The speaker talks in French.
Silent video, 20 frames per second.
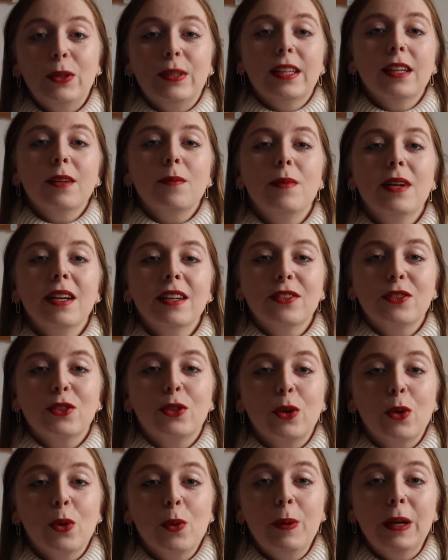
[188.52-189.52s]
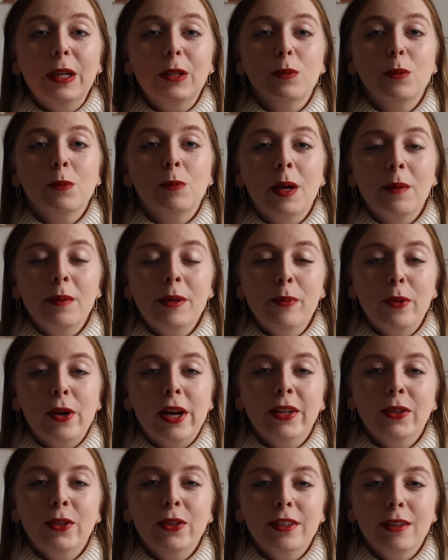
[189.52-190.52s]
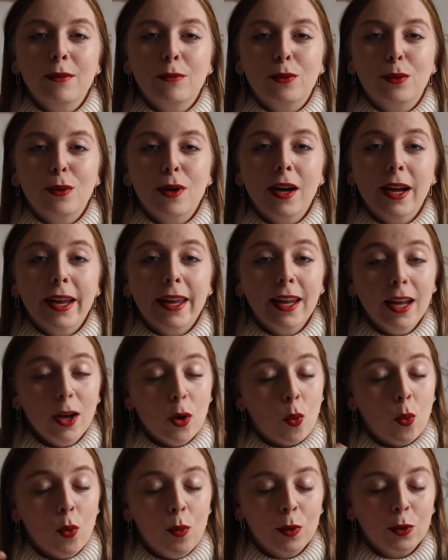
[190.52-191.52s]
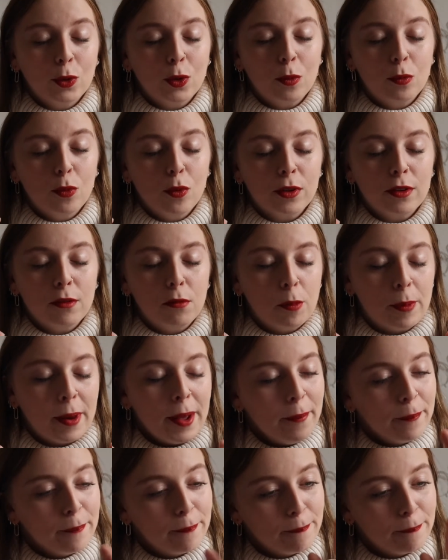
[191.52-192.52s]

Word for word: 5 mars, je repasse mon permis pour la deuxième fois et roulement de tambour s'il vous plaît.